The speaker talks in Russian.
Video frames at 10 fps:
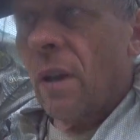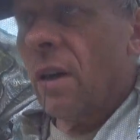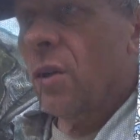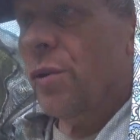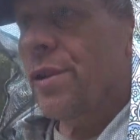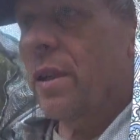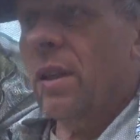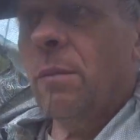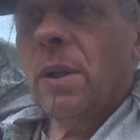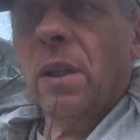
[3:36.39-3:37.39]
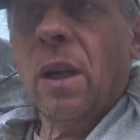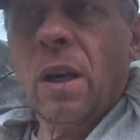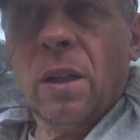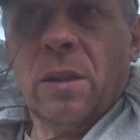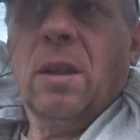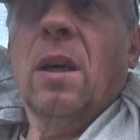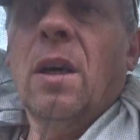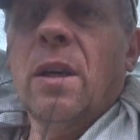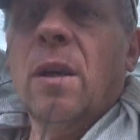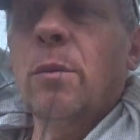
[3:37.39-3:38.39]
розжиг для мангала
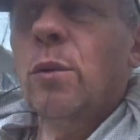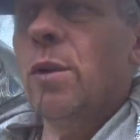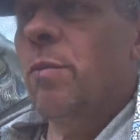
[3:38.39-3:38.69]
я буду